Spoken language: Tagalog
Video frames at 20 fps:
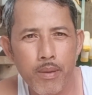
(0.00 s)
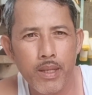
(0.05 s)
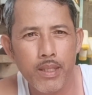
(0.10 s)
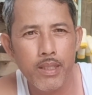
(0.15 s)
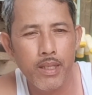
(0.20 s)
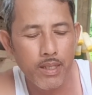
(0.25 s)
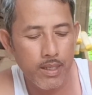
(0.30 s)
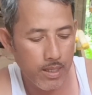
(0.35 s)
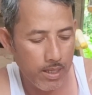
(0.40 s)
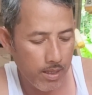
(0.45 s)

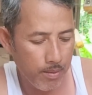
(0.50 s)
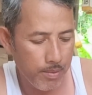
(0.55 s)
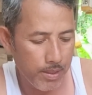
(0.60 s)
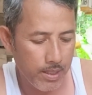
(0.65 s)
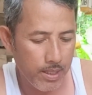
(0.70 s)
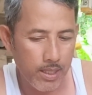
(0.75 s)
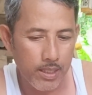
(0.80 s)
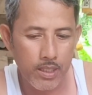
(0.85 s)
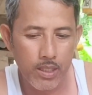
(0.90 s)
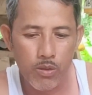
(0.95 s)
ang gagamitin
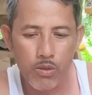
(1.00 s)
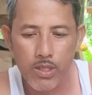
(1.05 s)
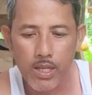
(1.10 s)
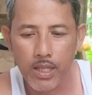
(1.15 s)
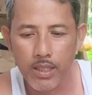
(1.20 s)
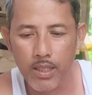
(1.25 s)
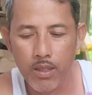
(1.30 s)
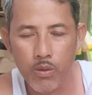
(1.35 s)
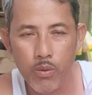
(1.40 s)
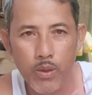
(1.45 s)
natin doon sa
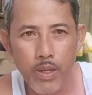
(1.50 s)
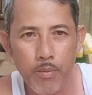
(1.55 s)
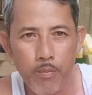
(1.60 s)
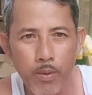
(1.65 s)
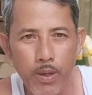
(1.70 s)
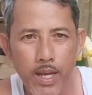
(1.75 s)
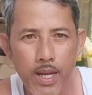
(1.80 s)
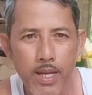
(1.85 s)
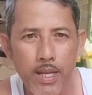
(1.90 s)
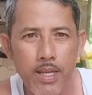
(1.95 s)
ating kulay
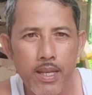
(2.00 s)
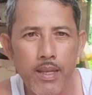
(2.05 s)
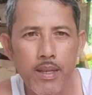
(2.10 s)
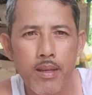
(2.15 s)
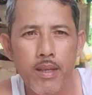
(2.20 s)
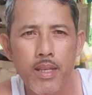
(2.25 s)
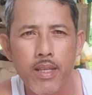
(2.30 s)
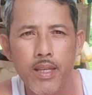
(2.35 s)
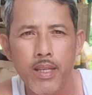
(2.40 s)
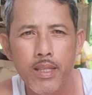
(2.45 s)
pula.
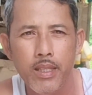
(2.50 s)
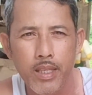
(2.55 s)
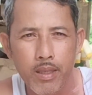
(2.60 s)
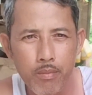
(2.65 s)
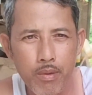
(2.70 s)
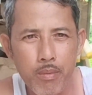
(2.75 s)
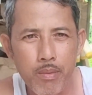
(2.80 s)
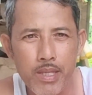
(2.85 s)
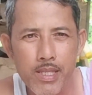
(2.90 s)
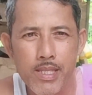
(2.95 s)

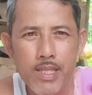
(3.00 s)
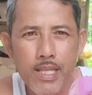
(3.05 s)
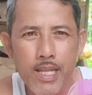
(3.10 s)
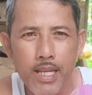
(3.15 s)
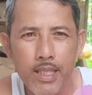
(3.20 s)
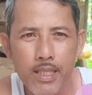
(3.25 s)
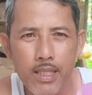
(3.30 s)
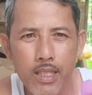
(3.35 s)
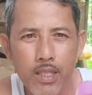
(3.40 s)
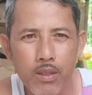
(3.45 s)
Imi-mix din
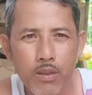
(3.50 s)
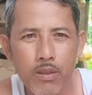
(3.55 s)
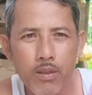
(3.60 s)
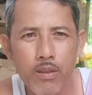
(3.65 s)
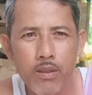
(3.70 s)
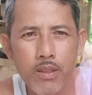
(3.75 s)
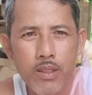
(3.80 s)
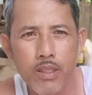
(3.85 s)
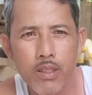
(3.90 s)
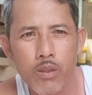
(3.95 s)
natin ito.
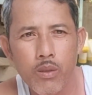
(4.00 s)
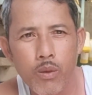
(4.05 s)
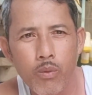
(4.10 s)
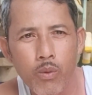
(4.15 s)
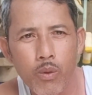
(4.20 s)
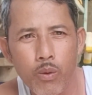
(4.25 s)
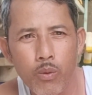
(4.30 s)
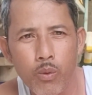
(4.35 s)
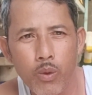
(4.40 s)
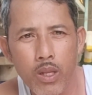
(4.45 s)
Ito
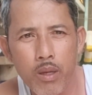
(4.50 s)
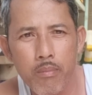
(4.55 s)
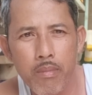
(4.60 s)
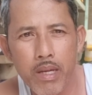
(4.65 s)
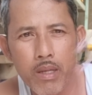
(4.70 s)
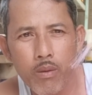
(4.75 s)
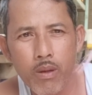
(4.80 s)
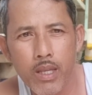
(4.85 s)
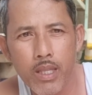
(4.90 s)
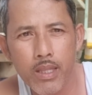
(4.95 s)
kulay
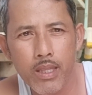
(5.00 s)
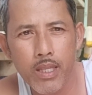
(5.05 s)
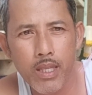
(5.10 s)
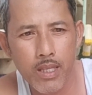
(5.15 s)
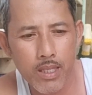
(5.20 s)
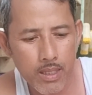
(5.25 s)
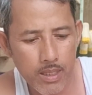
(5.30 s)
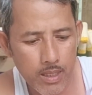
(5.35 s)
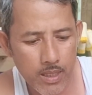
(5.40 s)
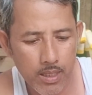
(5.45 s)
violet
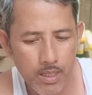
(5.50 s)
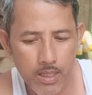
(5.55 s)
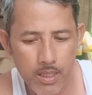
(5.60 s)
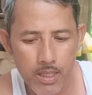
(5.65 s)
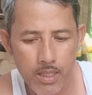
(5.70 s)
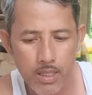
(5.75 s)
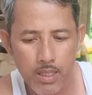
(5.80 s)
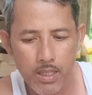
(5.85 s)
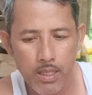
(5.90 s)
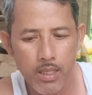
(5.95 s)
din.
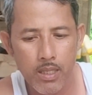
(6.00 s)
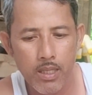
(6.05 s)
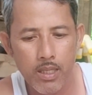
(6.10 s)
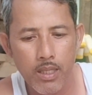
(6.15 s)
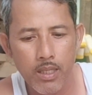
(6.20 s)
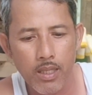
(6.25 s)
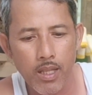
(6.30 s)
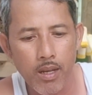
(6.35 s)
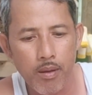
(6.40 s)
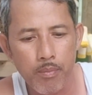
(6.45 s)

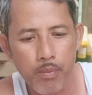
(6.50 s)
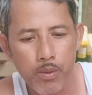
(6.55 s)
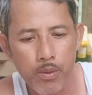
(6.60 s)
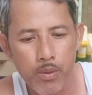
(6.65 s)
Tapos